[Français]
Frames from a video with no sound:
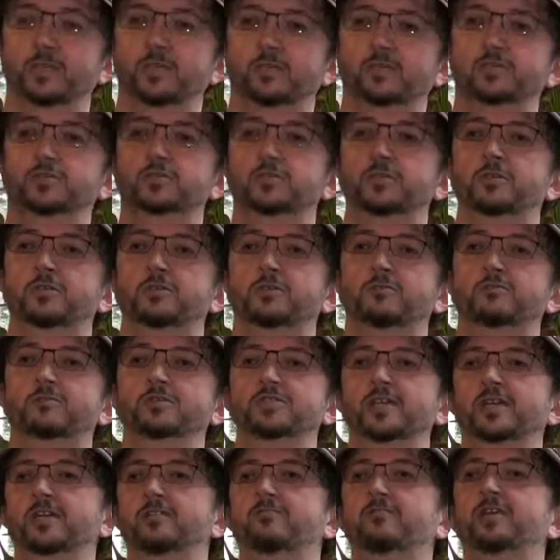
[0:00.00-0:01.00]
Lorsque
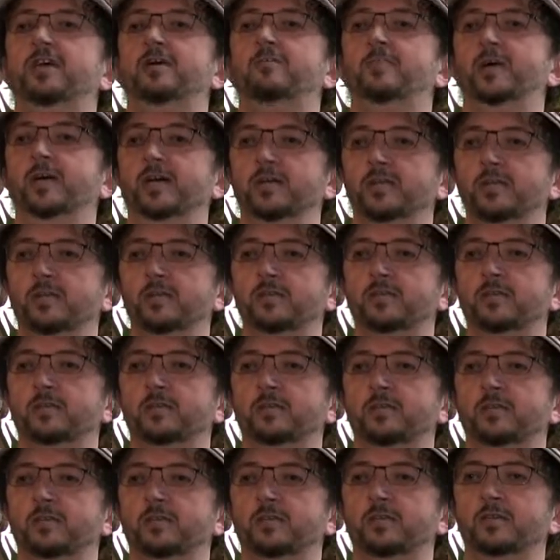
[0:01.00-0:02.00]
vous arrivez à Paris,
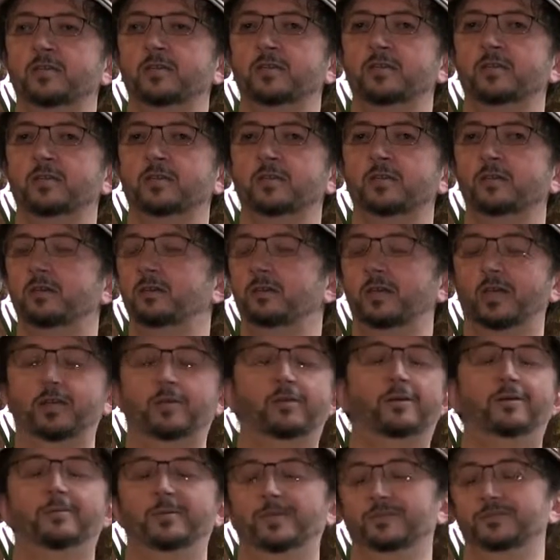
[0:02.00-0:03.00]
euh, ah
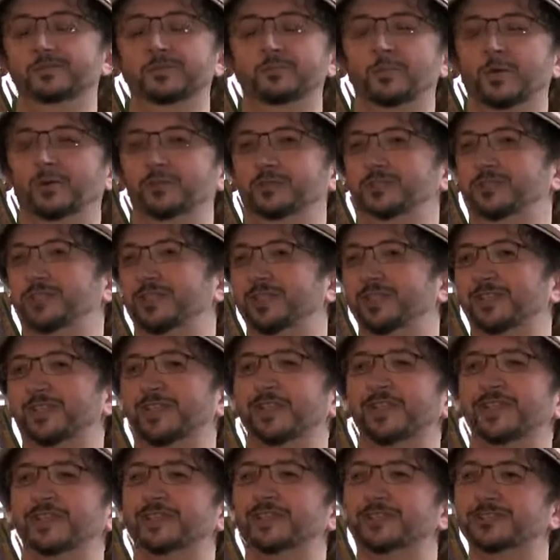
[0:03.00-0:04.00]
non, excusez-moi, en Chine,
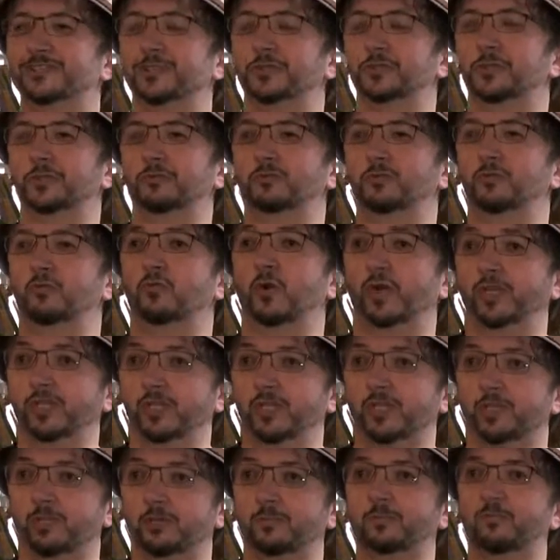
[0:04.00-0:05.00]
ce que vous
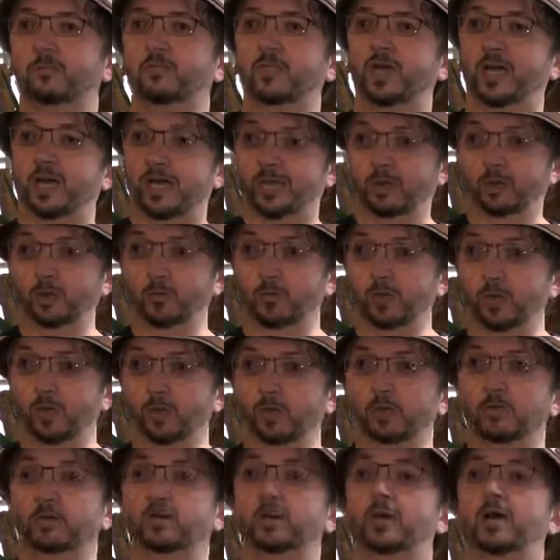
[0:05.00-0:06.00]
voyez à
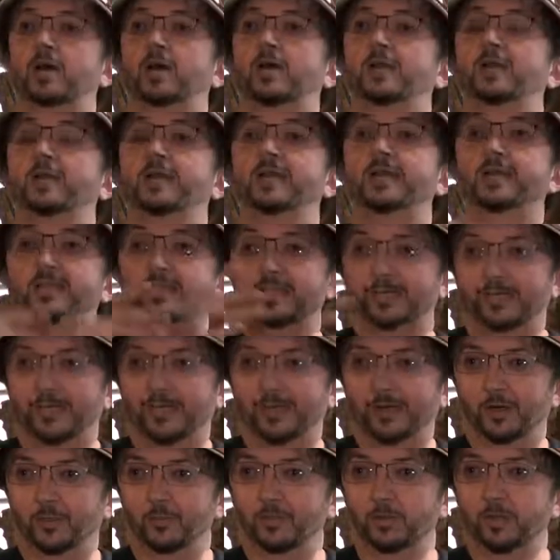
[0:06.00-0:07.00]
l'aéroport, derrière
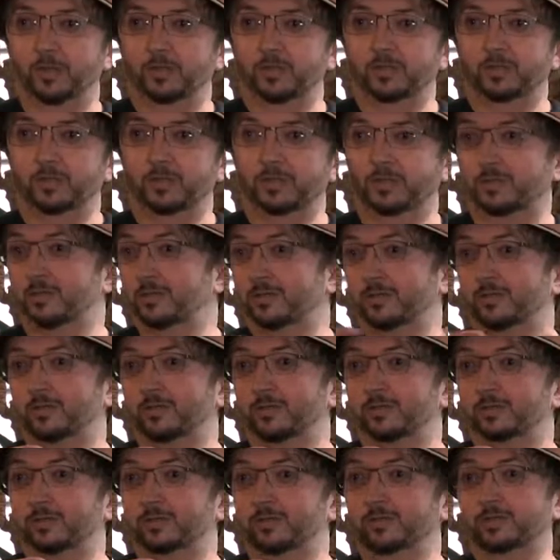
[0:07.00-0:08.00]
l'aéroport,
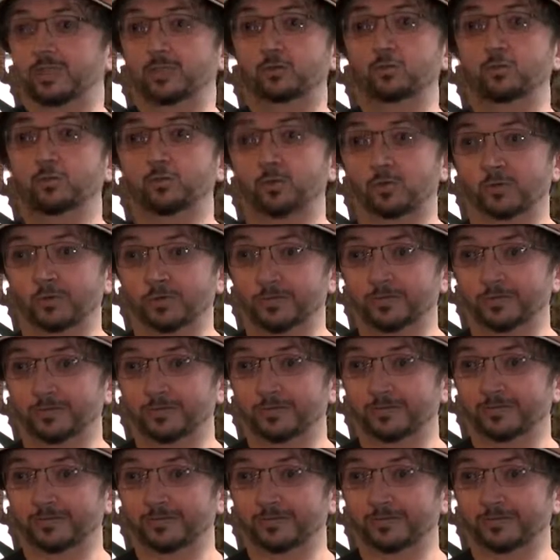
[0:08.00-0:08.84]
c'est tout le monde.